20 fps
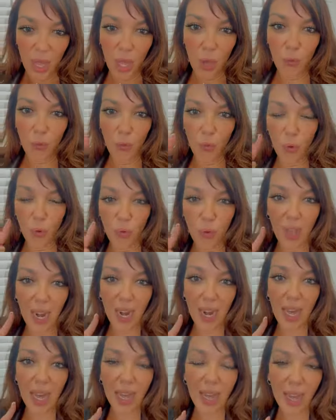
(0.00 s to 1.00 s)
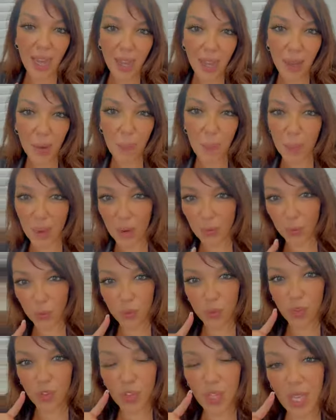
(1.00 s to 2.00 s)
Eu vou falar para
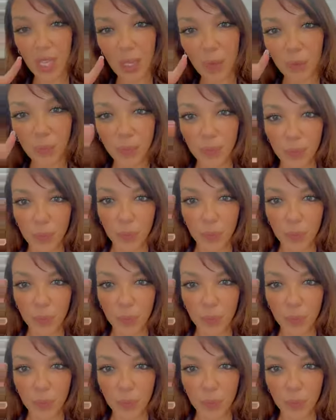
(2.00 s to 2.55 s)
você